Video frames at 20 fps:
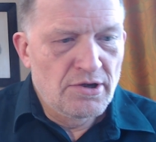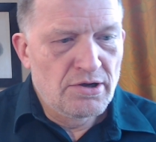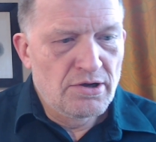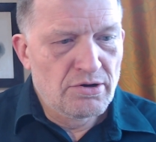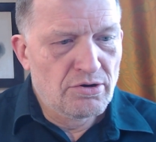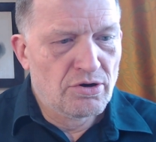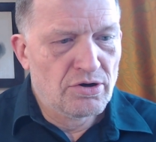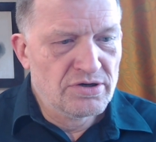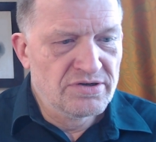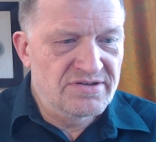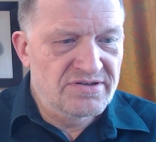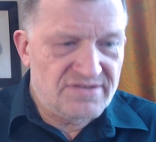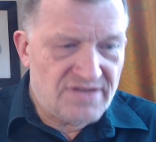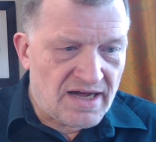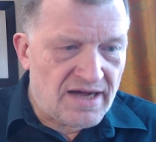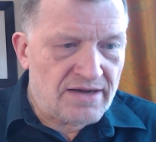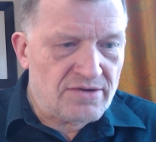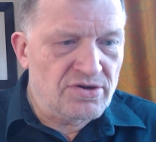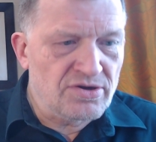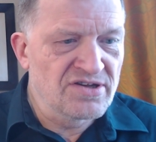Und
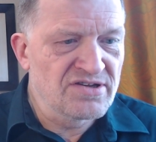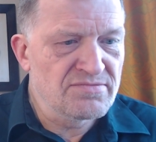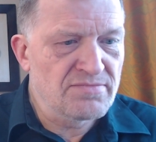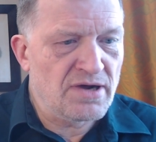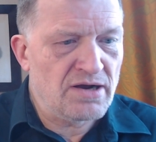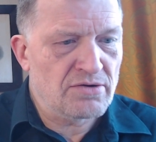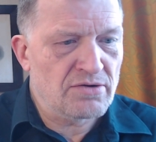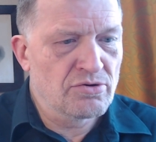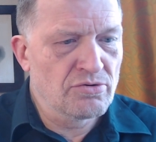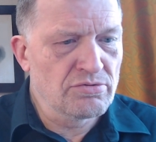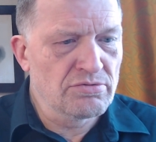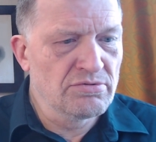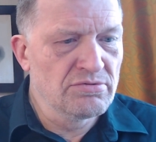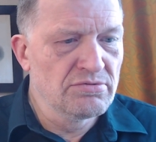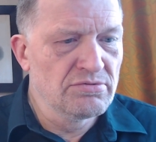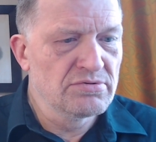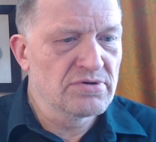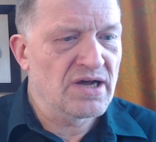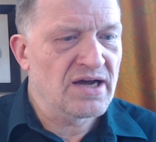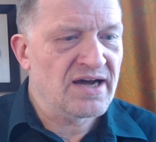da können Sie mal
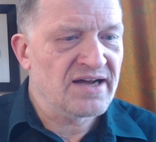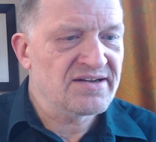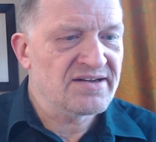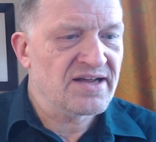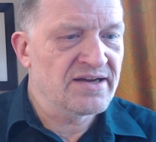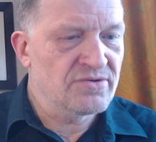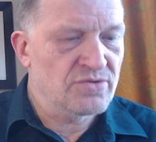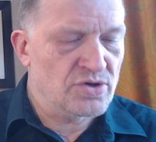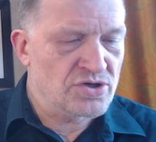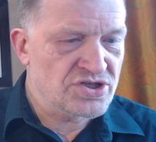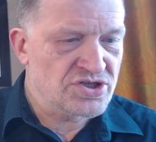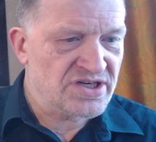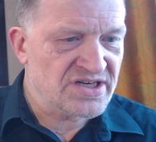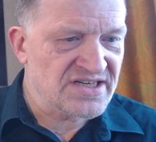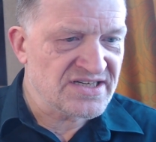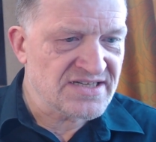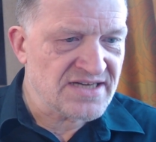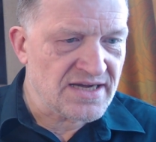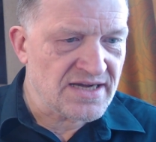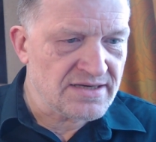gucken, da hat ein Deutscher
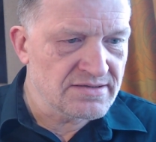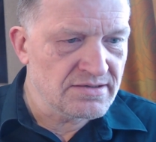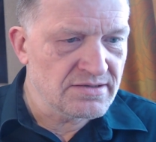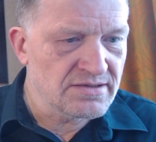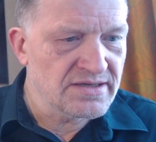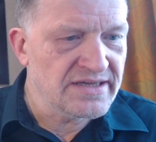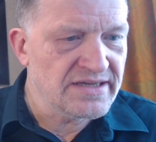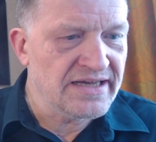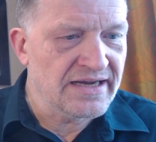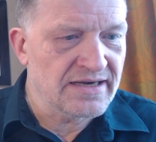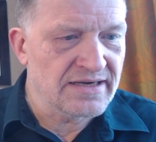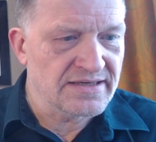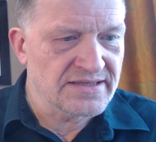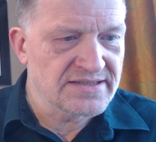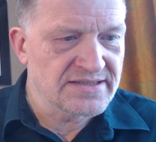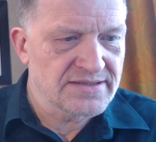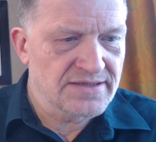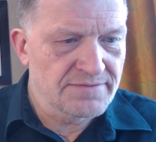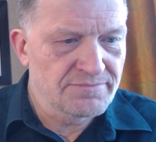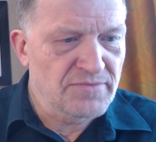gesagt, äh,
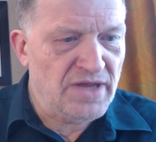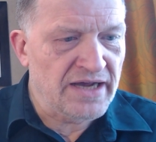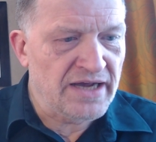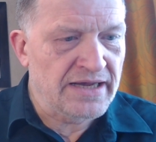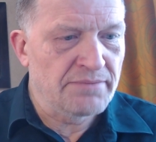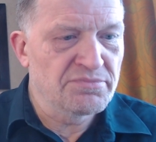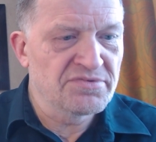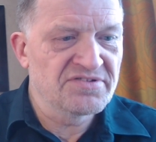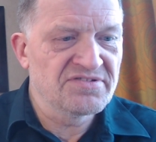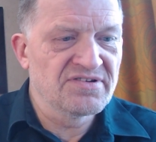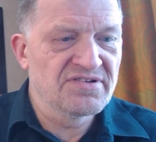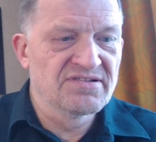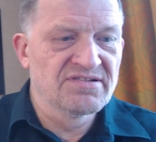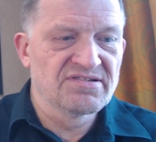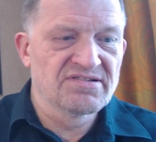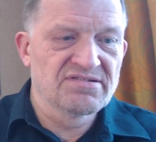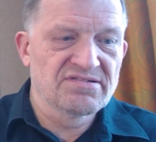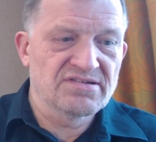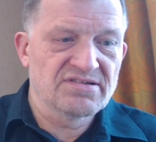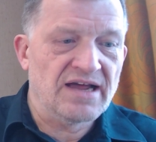eklig. Da gibt es
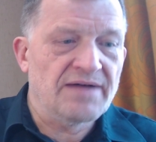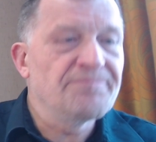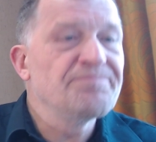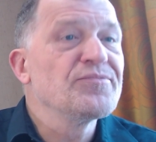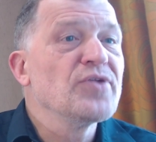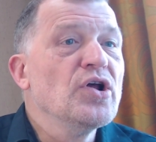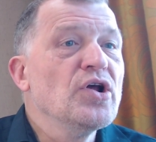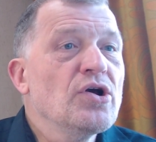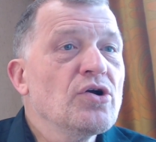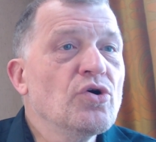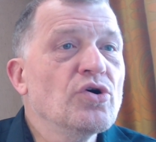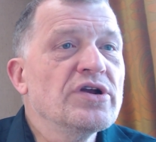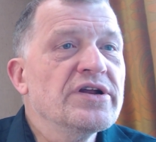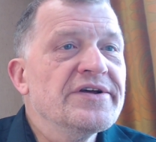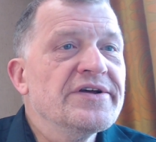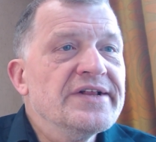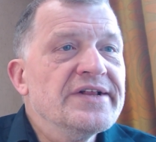das, ja. Gut.